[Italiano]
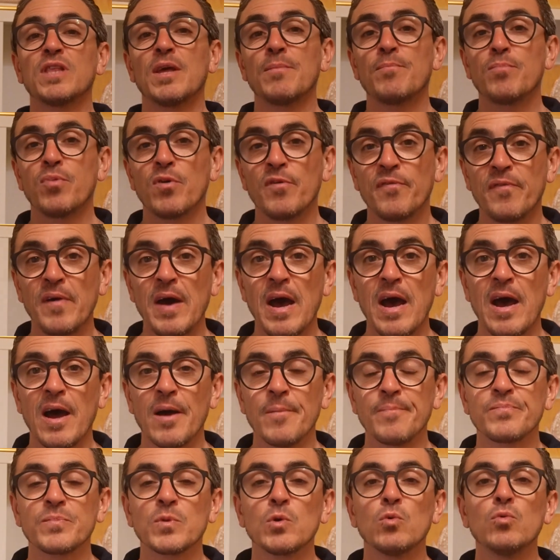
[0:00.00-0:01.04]
tempo
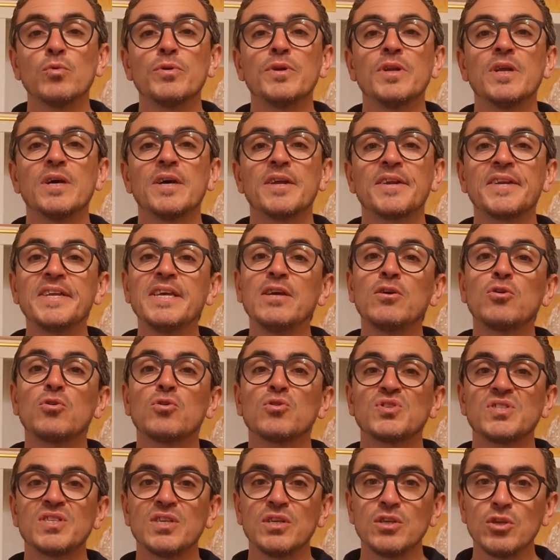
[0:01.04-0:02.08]
fa un ricco
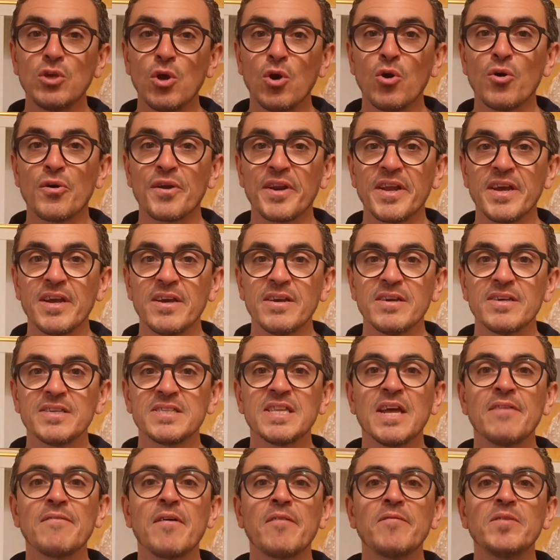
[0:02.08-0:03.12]
signore
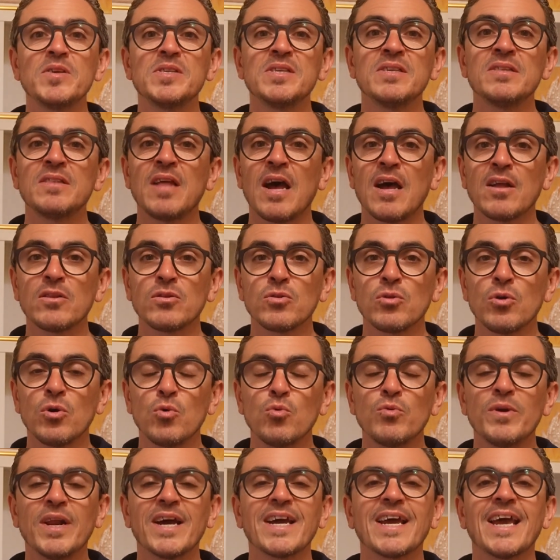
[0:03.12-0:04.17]
stava visitando
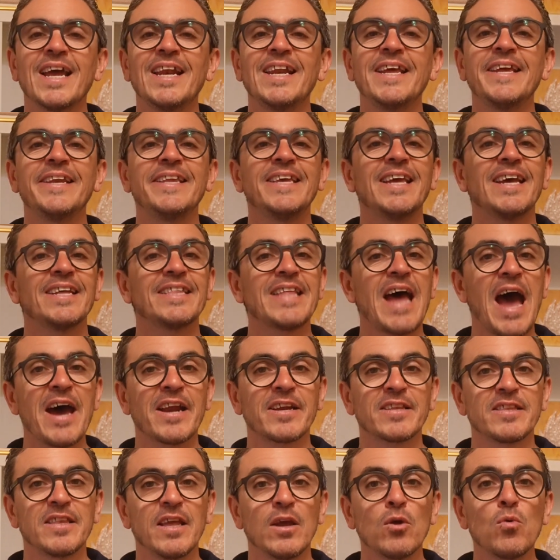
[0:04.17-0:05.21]
una galleria
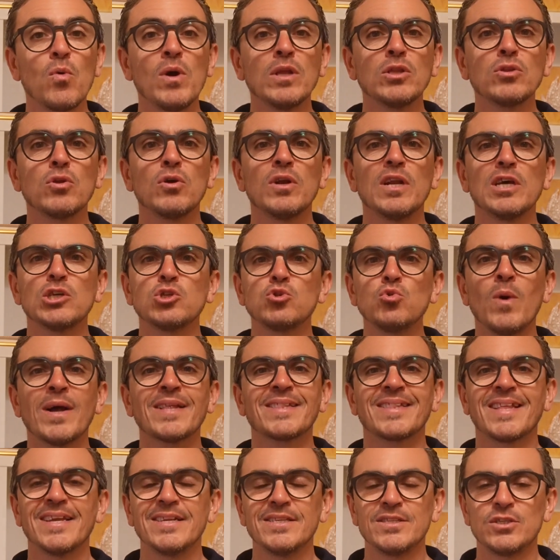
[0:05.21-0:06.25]
d'arte quando la sua
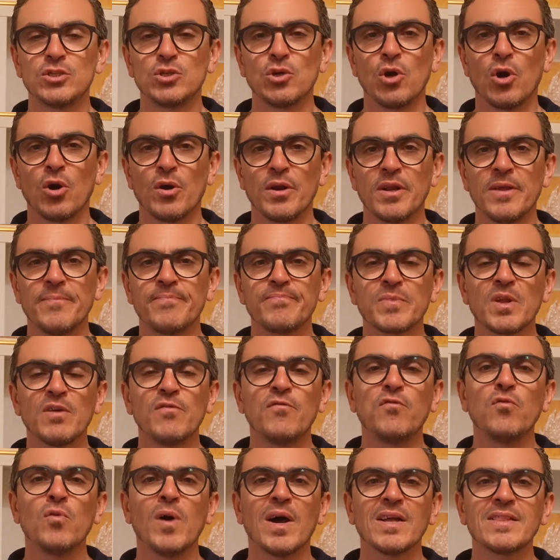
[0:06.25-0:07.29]
attenzione
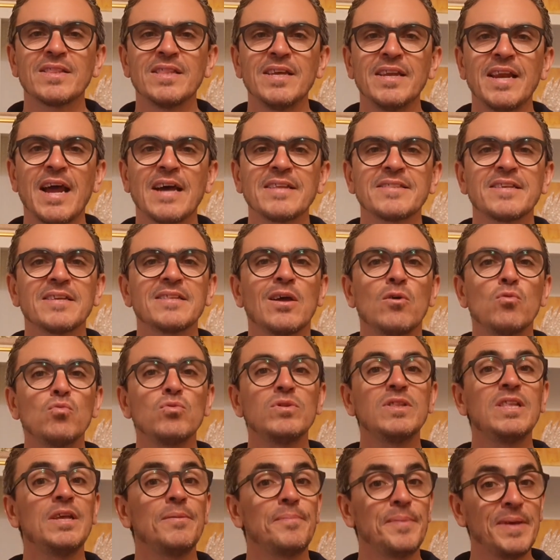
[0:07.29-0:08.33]
fu attirata da
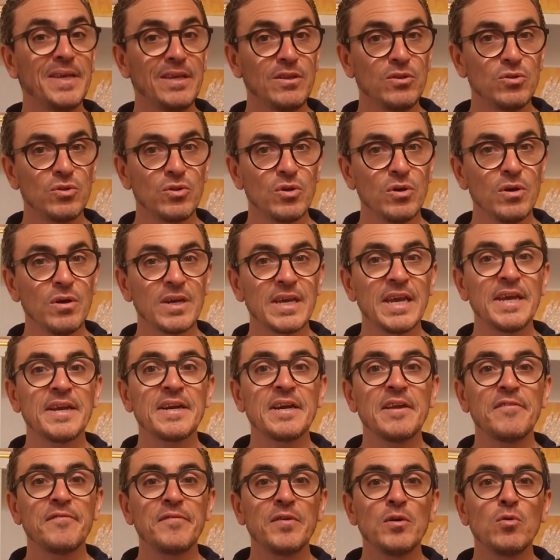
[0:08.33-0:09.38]
un dipinto che
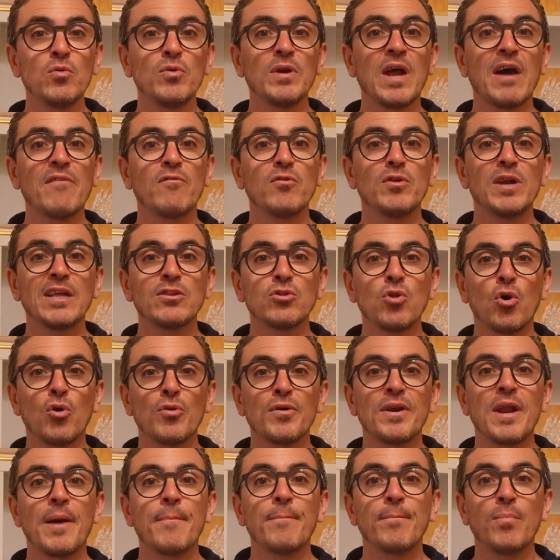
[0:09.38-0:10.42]
raffigurava una
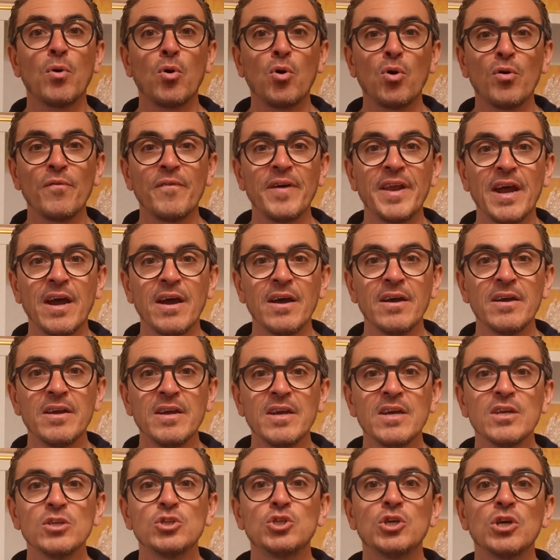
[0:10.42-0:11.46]
donna povera
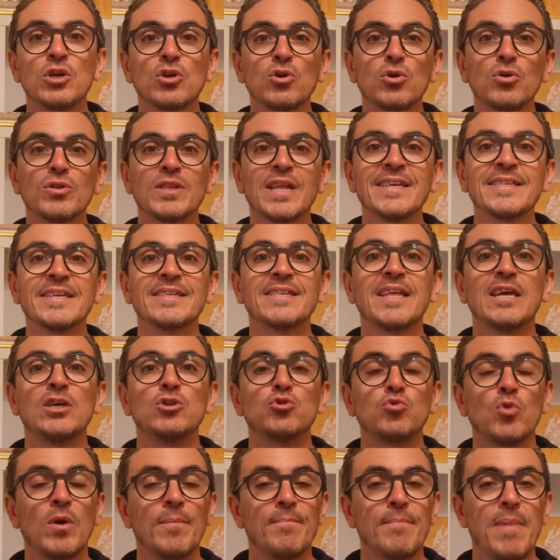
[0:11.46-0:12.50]
circondata dai
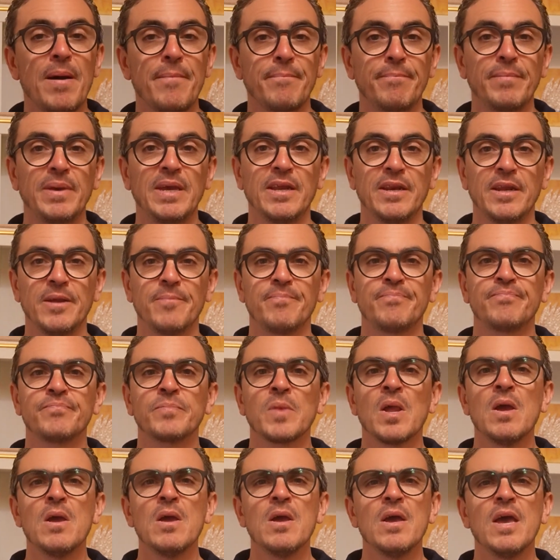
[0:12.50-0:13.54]
suoi bambini.
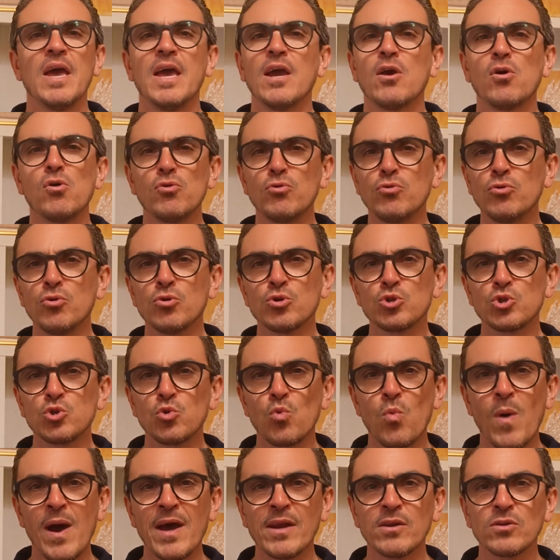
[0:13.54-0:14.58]
E con uno
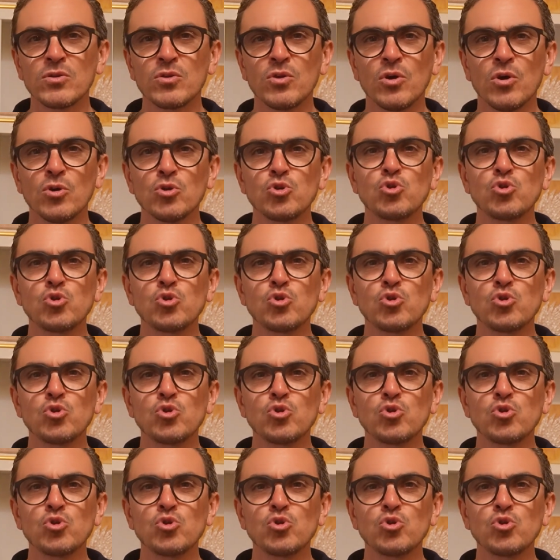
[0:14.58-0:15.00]
sguardo